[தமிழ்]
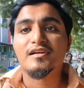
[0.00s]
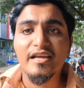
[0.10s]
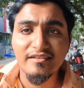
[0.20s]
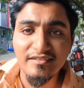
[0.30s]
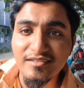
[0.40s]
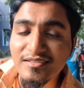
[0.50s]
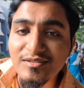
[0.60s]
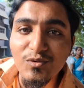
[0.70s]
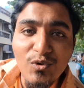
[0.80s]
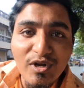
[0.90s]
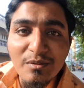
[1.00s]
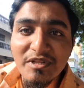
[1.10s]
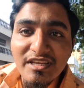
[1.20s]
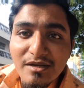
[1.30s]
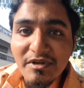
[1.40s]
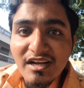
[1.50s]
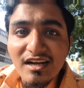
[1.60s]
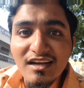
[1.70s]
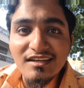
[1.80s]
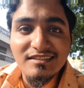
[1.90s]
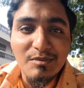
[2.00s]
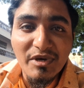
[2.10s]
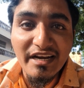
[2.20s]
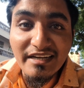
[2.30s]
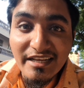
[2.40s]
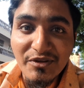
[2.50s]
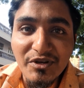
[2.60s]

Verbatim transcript: கைஸ் வழியாக பார்த்தீங்க அப்படின்னாக்கா நம்ம ரெட்டேரி